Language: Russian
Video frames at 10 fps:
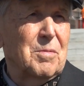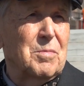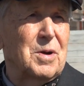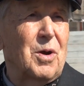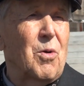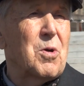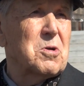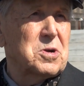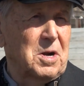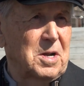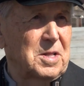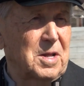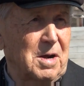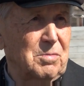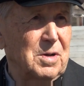Мы ожили
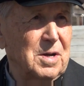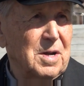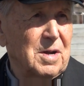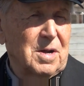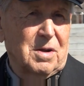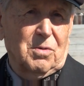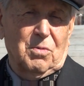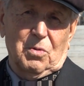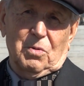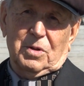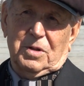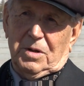там. Вот.